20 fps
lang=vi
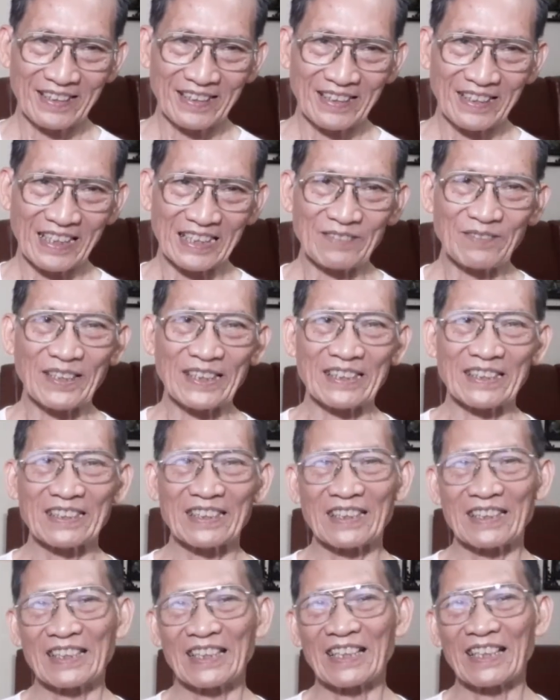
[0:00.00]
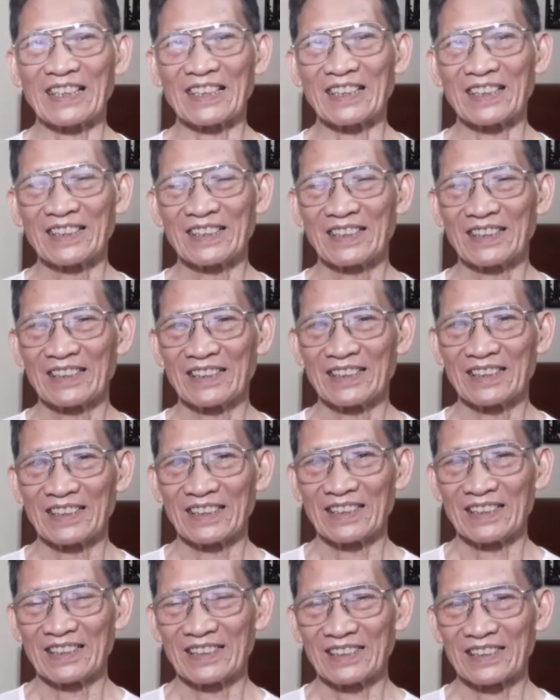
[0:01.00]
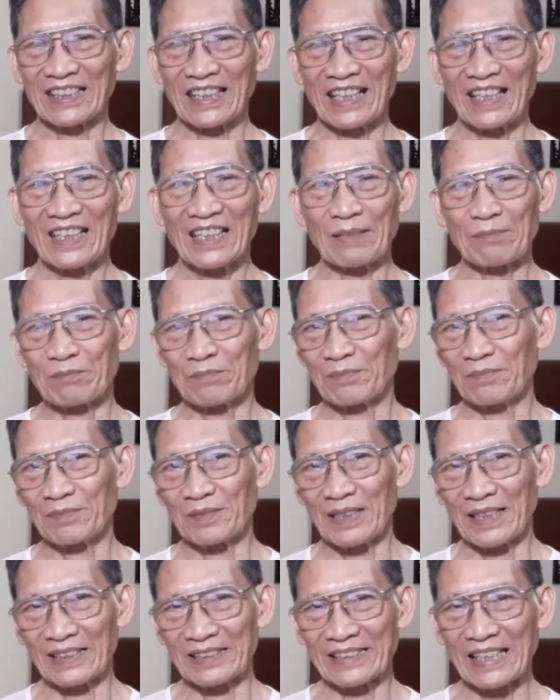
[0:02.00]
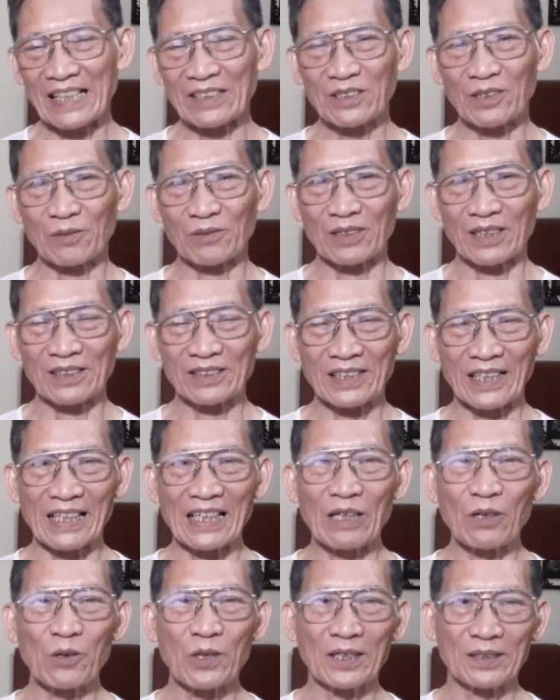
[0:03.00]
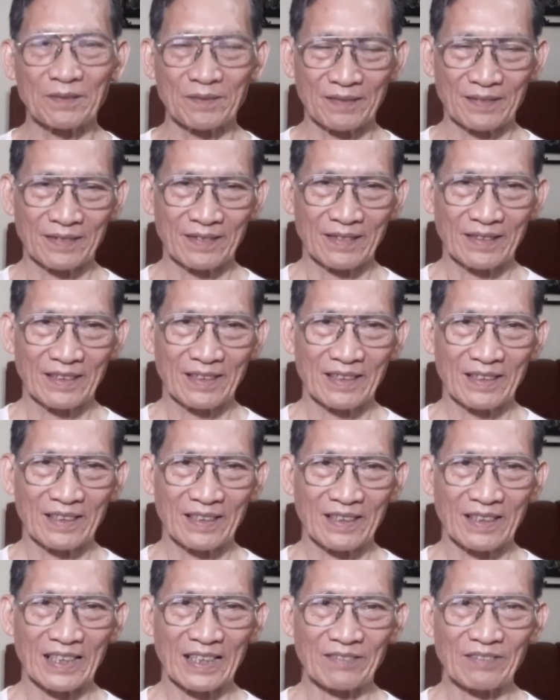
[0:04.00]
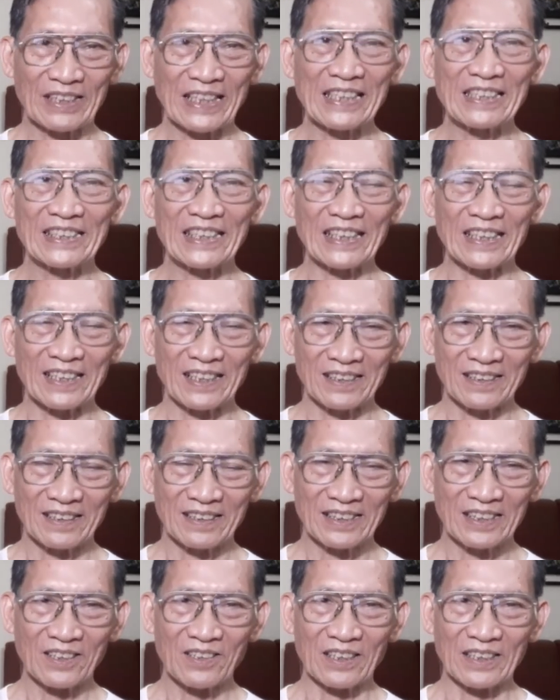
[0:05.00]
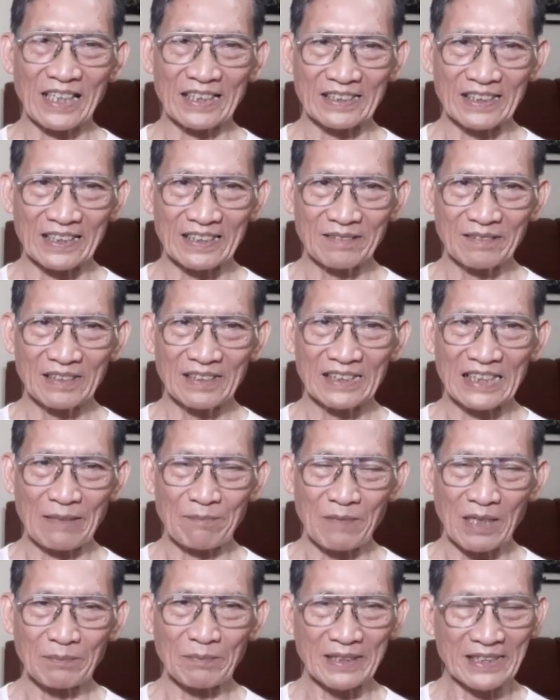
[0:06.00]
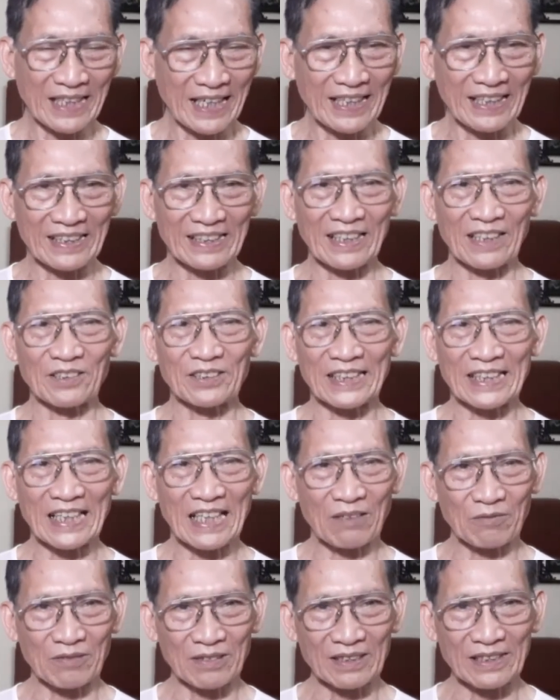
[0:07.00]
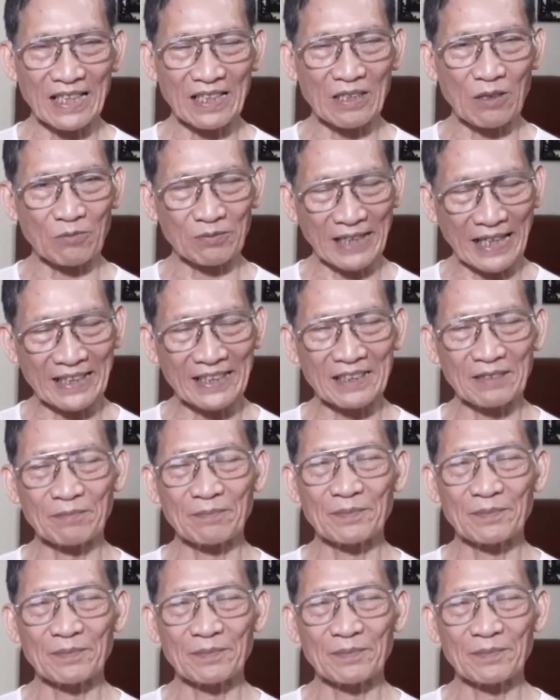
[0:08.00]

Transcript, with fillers: như vậy là sẽ lập là tác dụng là sẽ lâu hơn đấy, kiên trì hơn chứ còn tấn nhắm mắt mà nhảy thì sẽ tác, tác động nhanh hơn